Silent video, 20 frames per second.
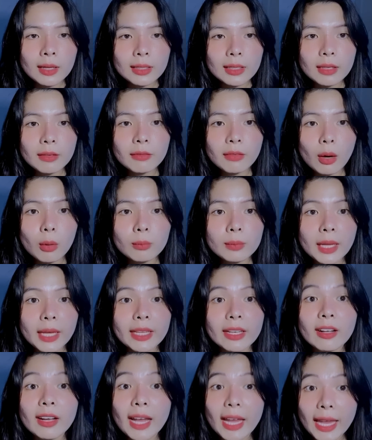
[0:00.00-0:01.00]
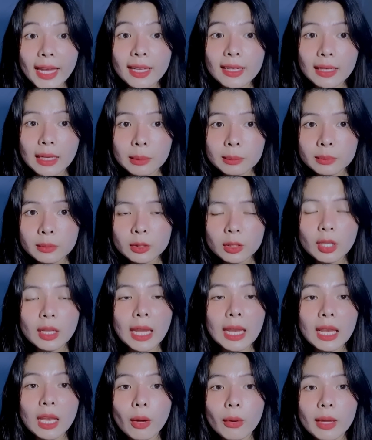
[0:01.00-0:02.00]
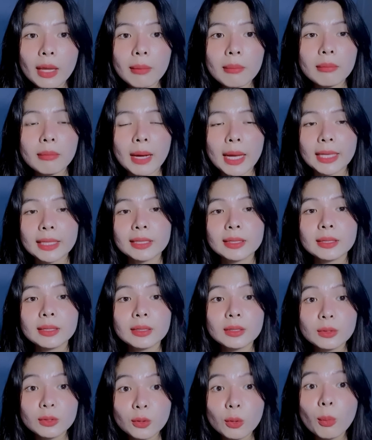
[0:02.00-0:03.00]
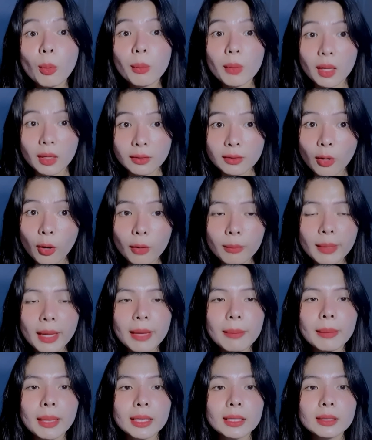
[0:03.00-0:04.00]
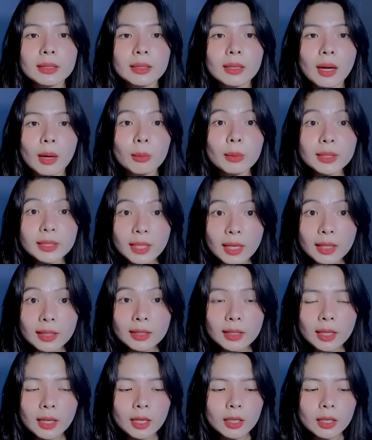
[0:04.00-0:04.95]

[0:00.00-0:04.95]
cái vong này nó ác lắm nó đã lôi em bạn xuống một lần rồi mà em bạn không có chết